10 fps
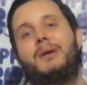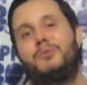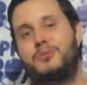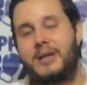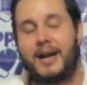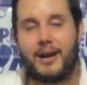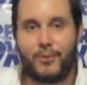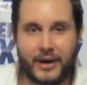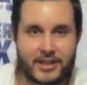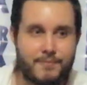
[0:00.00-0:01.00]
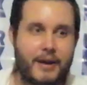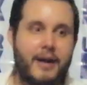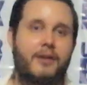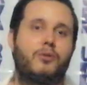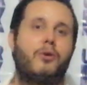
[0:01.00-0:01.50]
que buscar algún
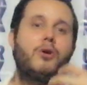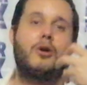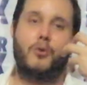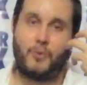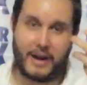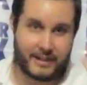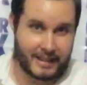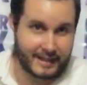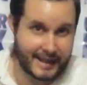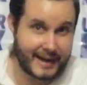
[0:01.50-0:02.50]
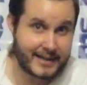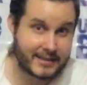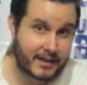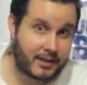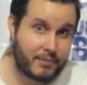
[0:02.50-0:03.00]
experto o entender
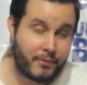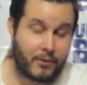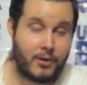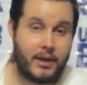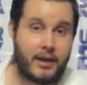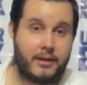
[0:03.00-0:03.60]
este tipo